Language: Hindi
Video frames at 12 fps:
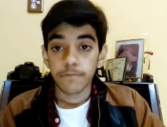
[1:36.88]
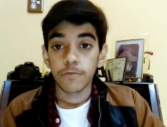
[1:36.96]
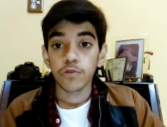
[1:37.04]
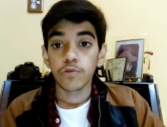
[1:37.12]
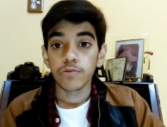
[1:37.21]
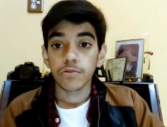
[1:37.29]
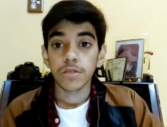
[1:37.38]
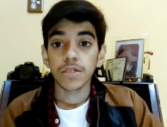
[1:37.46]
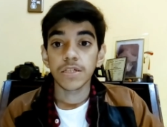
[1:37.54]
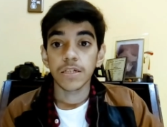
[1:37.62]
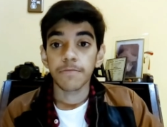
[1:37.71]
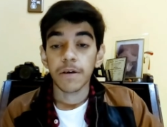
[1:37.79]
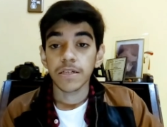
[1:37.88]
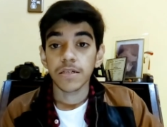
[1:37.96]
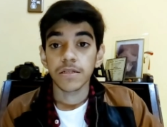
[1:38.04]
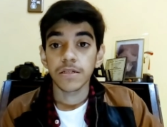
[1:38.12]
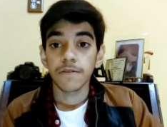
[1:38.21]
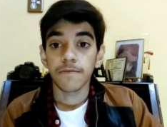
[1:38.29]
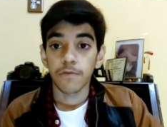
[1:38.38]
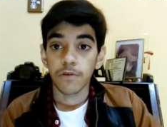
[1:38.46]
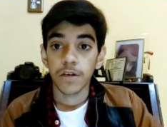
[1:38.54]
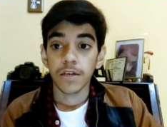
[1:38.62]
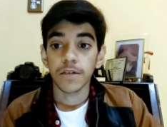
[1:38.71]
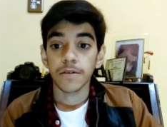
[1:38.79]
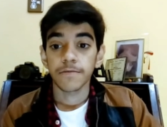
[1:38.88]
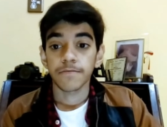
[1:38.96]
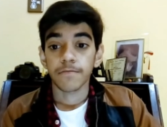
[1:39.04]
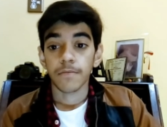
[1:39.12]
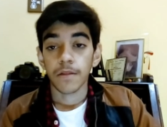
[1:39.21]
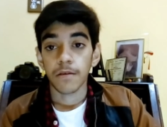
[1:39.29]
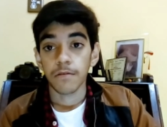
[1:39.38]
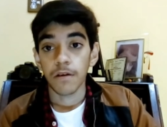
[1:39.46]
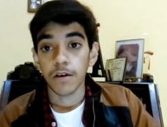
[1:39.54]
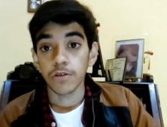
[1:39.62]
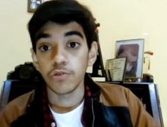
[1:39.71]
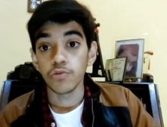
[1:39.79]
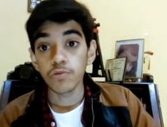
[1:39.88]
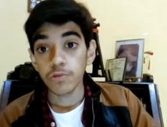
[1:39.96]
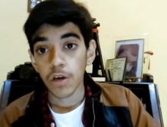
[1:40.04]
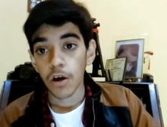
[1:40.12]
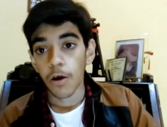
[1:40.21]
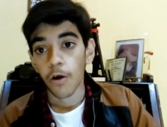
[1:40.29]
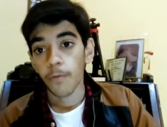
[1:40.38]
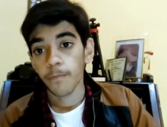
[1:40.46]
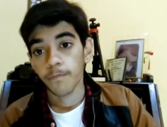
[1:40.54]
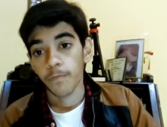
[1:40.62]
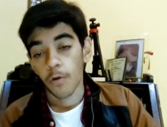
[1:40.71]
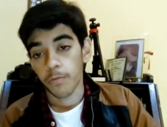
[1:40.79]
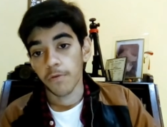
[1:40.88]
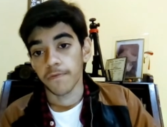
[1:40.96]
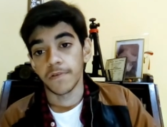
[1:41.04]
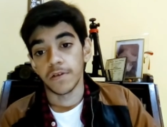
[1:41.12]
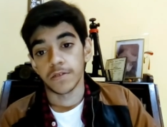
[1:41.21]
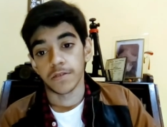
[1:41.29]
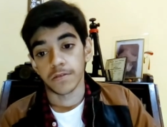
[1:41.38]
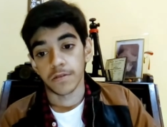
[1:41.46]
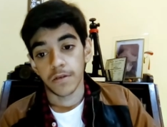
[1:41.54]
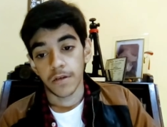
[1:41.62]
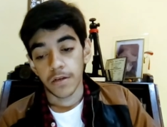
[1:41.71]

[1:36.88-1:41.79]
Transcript: अब जो दूसरी टिप आ जाती है वो है यूज़ अ पॉप ऑफ फिल्टर